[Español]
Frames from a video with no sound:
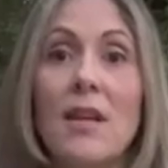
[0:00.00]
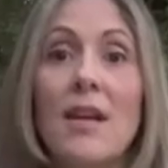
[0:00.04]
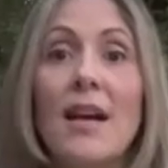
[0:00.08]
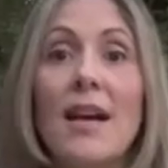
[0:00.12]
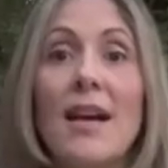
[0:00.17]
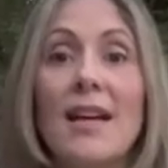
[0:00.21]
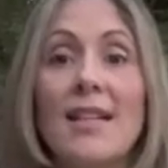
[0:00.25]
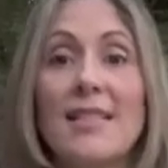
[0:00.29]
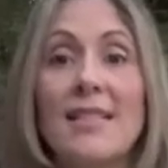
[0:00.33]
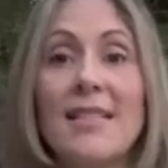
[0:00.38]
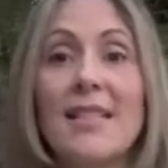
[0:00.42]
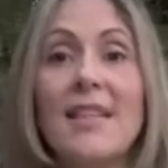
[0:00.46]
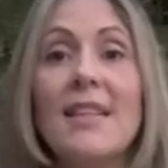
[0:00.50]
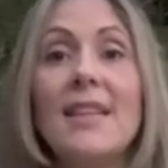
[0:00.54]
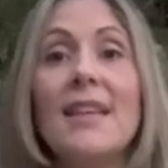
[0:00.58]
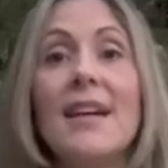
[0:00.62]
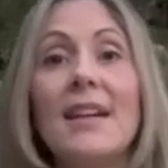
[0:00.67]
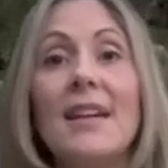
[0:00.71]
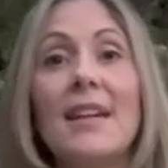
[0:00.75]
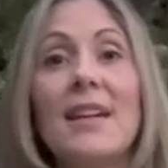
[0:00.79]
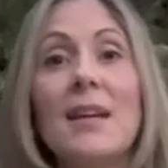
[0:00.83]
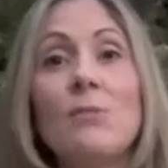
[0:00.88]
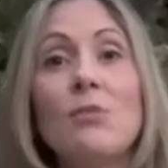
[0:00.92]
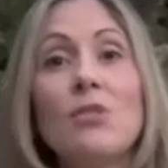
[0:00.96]
Así
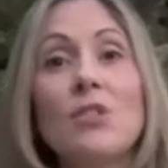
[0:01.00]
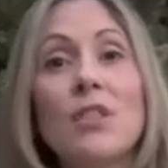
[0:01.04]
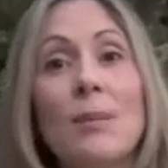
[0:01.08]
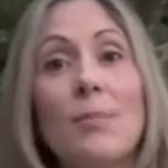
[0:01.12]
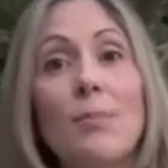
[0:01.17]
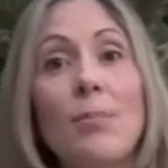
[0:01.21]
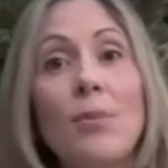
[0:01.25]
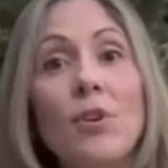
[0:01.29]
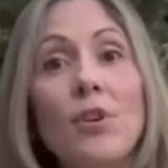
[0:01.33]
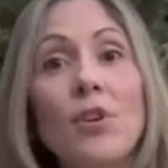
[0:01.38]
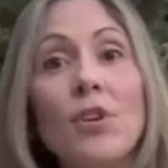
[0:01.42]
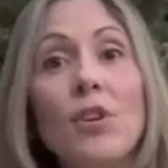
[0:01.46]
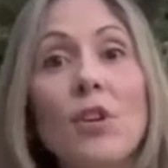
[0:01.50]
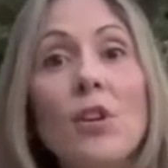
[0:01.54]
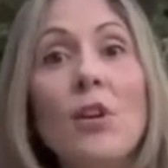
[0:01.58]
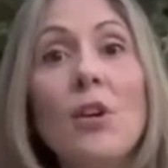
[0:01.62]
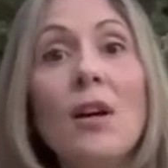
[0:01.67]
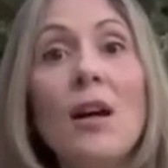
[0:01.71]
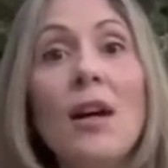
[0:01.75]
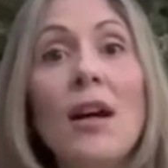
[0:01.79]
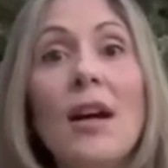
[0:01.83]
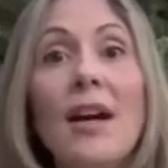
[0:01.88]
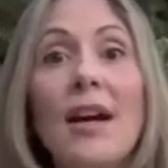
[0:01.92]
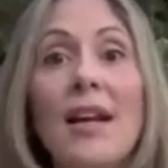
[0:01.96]
daríamos apoyo
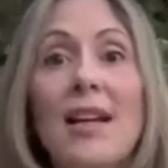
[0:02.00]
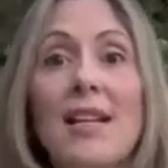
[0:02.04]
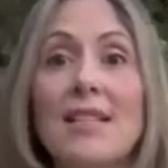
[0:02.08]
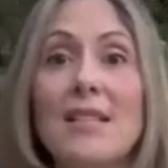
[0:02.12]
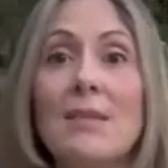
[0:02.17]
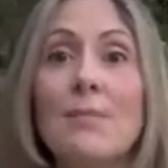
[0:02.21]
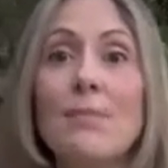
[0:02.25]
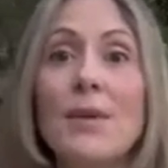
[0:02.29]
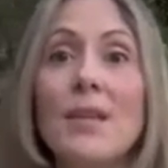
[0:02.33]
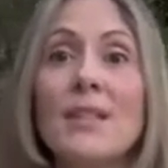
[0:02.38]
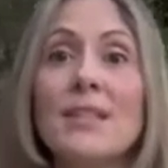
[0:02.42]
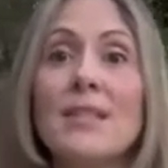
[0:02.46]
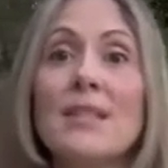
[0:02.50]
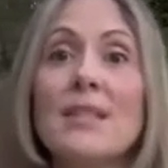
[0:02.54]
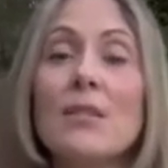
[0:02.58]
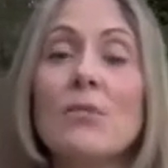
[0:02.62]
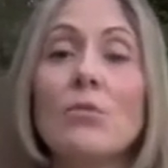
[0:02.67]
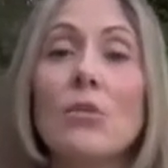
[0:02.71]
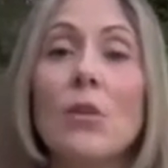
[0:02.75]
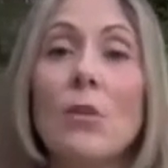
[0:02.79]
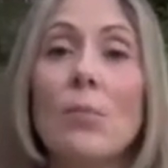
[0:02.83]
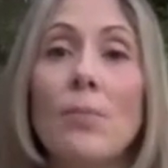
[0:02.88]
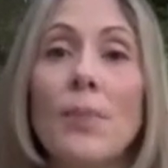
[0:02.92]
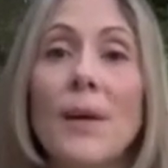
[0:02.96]
a las empresas
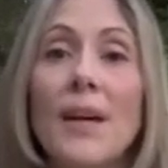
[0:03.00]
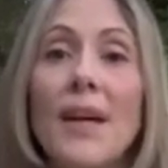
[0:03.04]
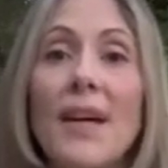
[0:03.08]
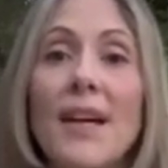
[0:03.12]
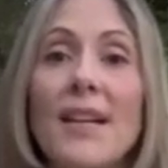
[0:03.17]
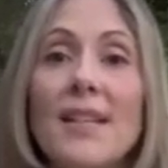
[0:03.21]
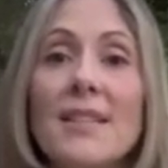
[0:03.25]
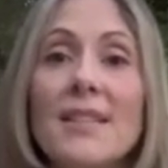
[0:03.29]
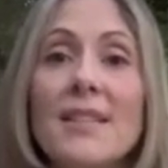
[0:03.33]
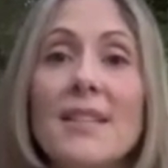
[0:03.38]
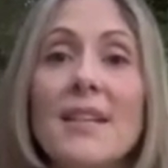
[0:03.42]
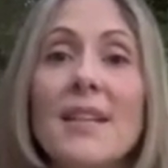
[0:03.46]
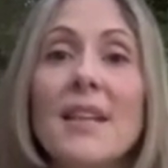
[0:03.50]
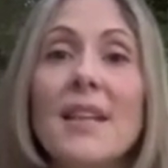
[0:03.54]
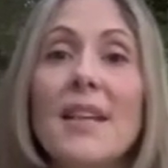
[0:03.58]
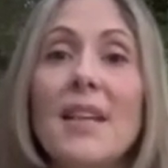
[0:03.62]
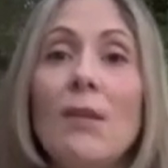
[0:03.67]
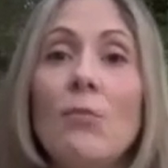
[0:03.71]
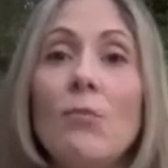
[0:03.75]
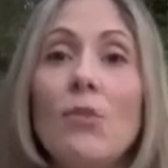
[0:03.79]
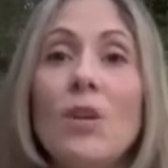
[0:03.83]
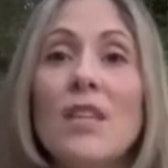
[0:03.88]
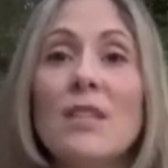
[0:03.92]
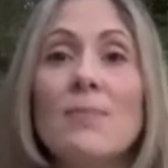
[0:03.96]
europeas
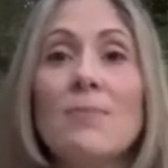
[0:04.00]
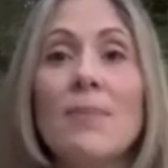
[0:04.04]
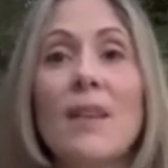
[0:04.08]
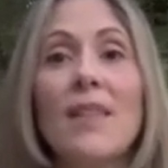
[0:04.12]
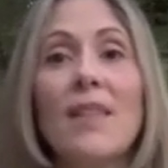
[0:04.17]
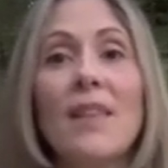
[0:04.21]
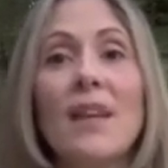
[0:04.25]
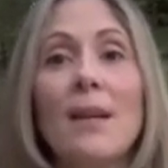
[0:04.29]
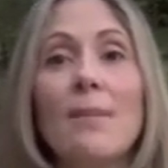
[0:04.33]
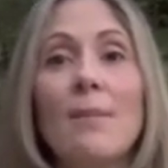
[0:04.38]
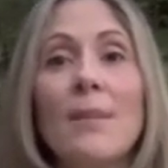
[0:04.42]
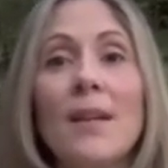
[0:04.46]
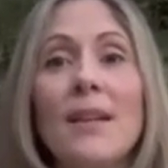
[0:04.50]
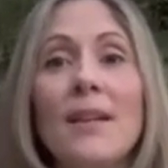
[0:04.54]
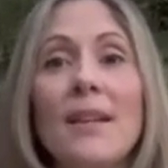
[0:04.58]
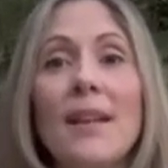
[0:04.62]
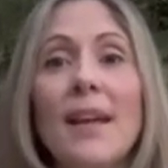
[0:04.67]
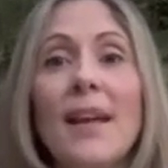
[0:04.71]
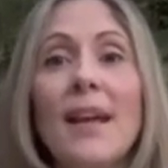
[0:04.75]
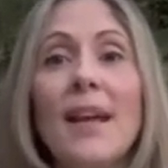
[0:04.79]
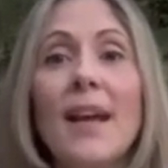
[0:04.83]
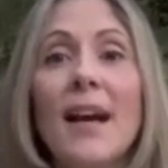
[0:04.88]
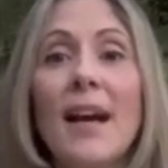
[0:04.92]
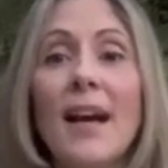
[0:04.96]
y muy
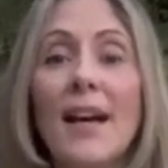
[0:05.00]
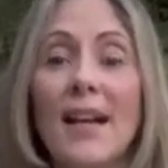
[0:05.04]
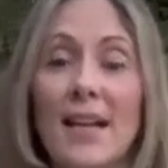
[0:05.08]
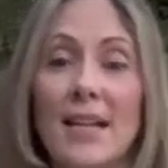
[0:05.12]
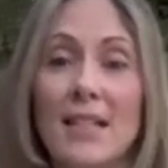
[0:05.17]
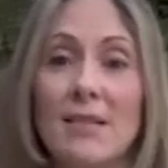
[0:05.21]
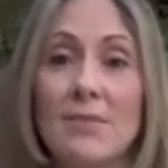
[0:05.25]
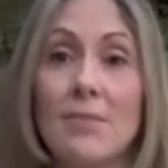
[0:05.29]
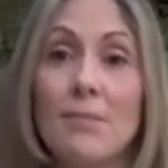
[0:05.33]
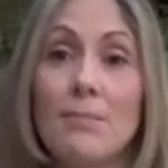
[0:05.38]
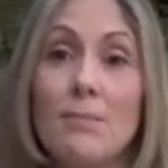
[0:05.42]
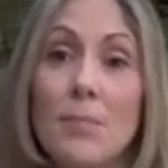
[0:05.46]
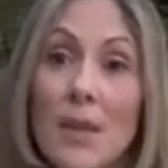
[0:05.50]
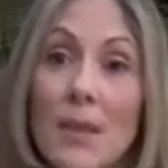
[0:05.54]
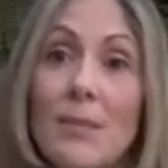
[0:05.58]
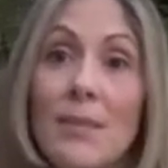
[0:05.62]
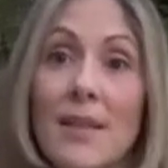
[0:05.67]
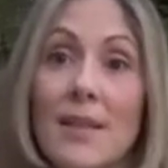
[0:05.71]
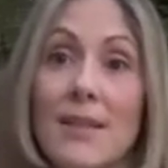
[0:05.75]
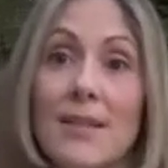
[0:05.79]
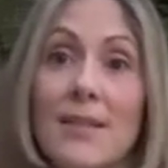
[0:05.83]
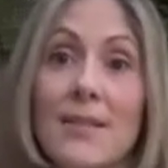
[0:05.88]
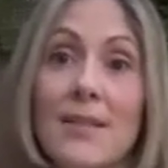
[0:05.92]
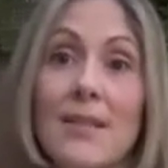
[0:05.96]
especialmente a las
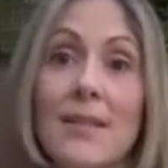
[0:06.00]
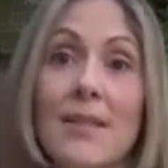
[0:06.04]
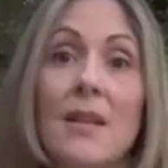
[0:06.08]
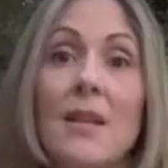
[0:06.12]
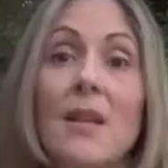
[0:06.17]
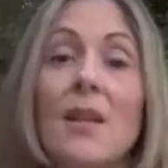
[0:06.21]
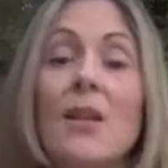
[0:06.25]
pymes,